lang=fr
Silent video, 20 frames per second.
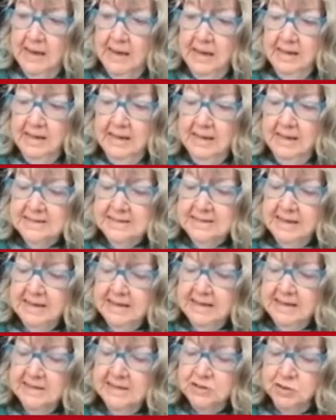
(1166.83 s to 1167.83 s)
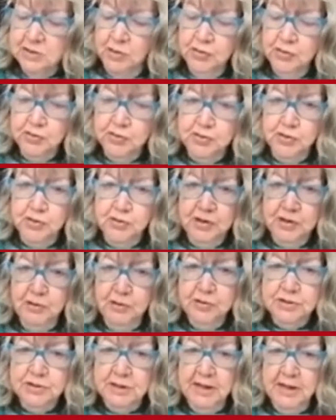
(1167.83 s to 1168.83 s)
Les uns et les autres sont
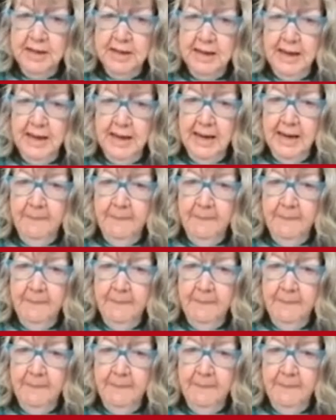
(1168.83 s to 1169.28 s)
illustrés à la